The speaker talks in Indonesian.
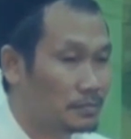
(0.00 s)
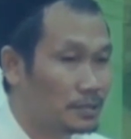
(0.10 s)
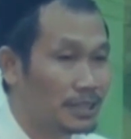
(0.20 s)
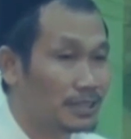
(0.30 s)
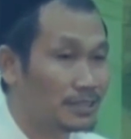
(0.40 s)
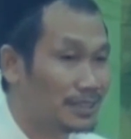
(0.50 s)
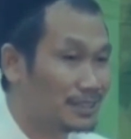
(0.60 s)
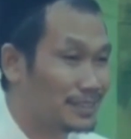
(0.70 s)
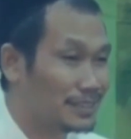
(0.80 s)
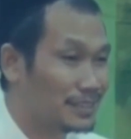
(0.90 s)
punya
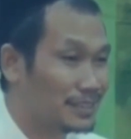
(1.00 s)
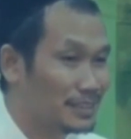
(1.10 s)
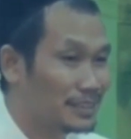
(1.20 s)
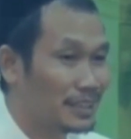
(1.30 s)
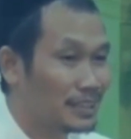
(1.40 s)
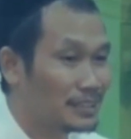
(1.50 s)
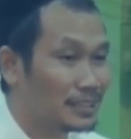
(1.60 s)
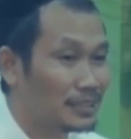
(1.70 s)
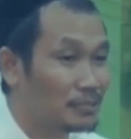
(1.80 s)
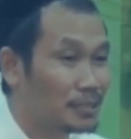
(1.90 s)
rencana yang
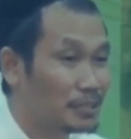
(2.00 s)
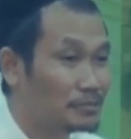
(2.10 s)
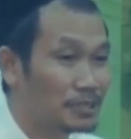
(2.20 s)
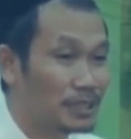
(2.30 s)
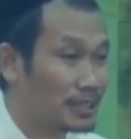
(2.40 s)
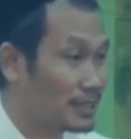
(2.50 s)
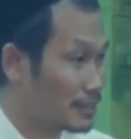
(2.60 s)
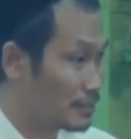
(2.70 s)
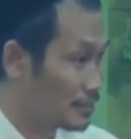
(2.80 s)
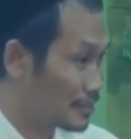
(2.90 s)
ngajar tauhid itu saya.